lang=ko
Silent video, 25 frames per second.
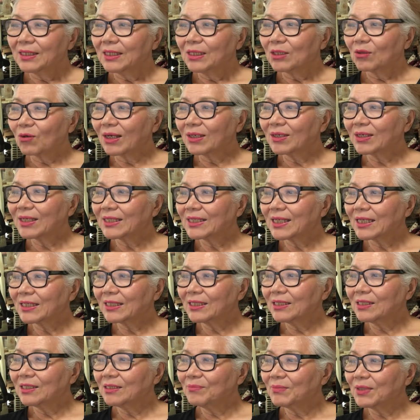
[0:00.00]
관광객이
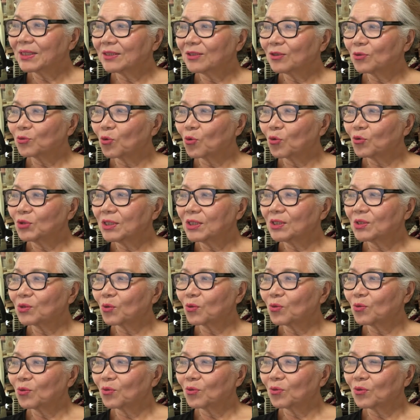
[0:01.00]
늘면 돈이
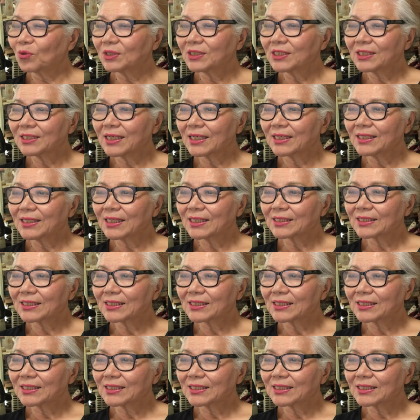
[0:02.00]
돌고 식당이나